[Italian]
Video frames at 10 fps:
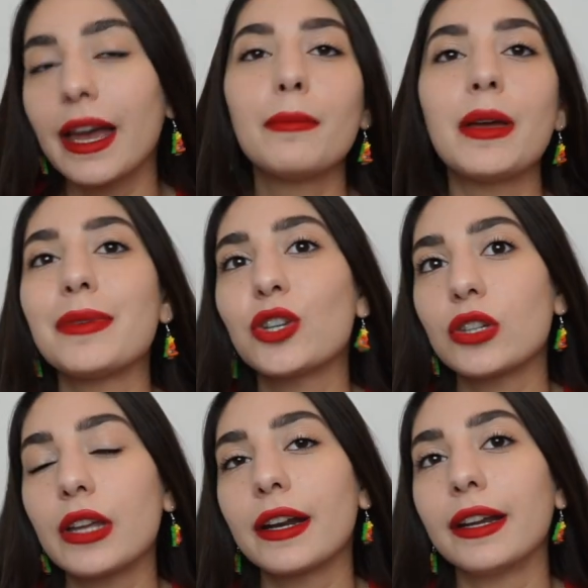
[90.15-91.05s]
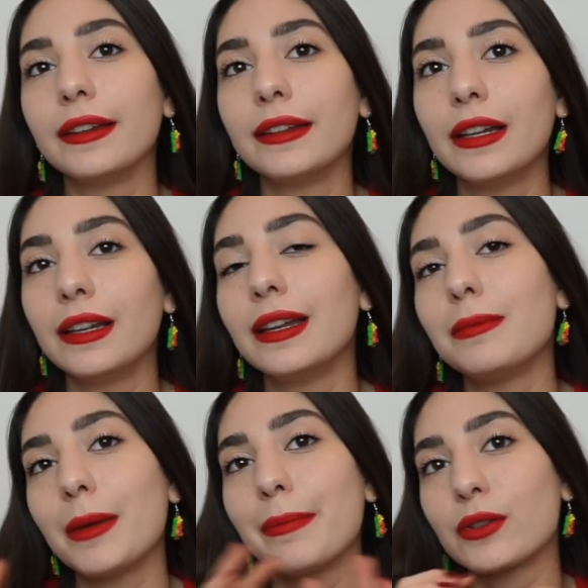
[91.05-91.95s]
a me piace dare le
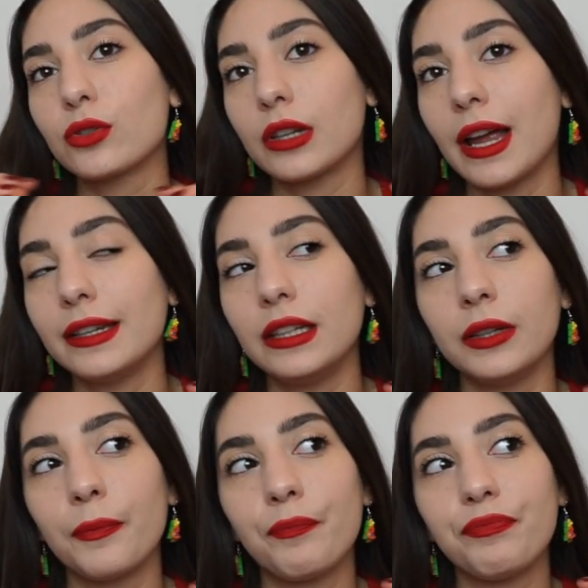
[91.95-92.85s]
mie personali